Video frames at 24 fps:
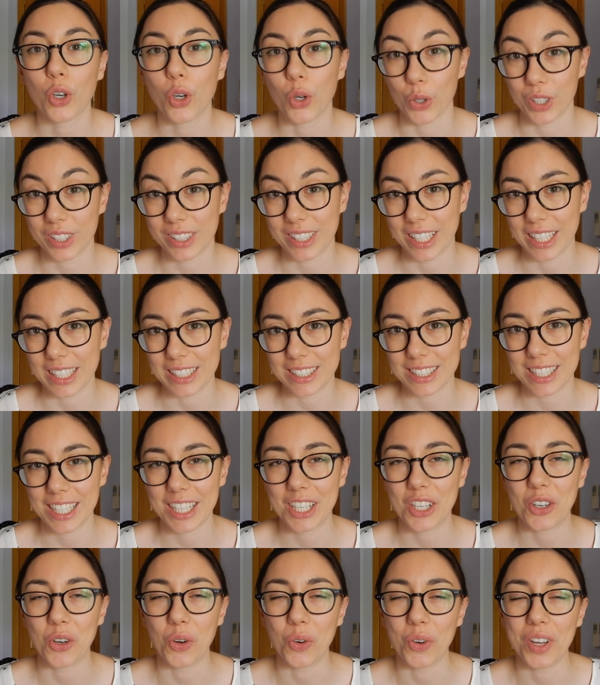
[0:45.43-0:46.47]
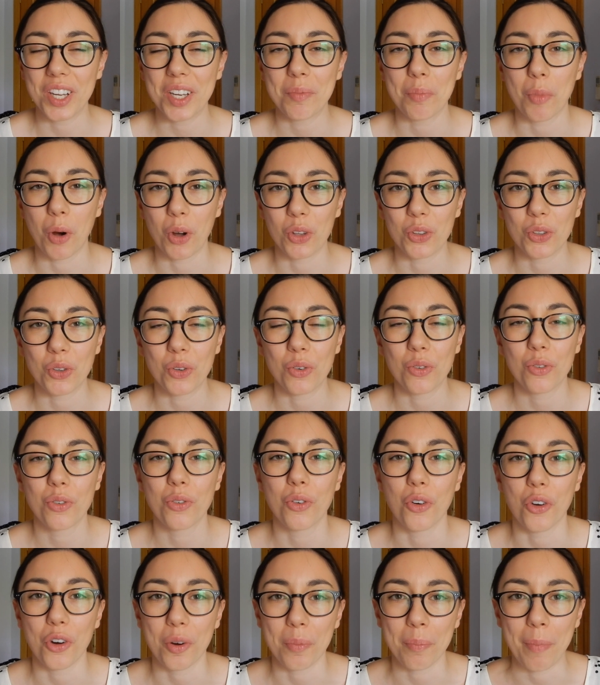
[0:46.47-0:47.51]
cortese o in modo
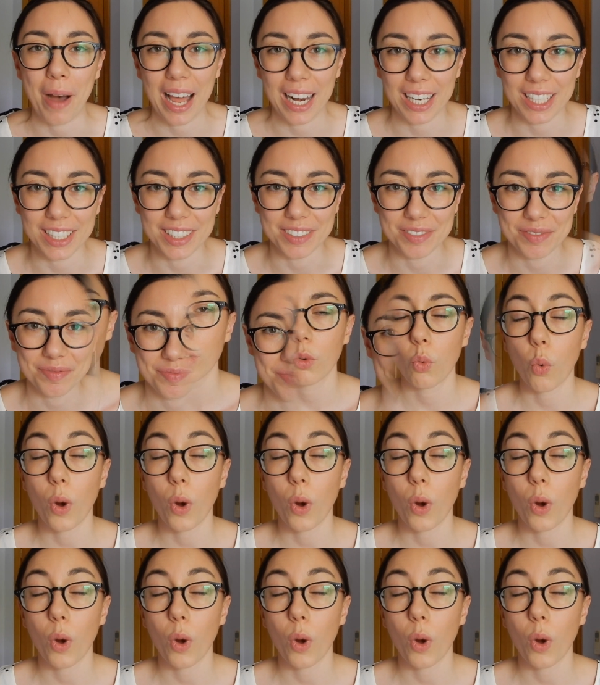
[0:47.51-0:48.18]
formale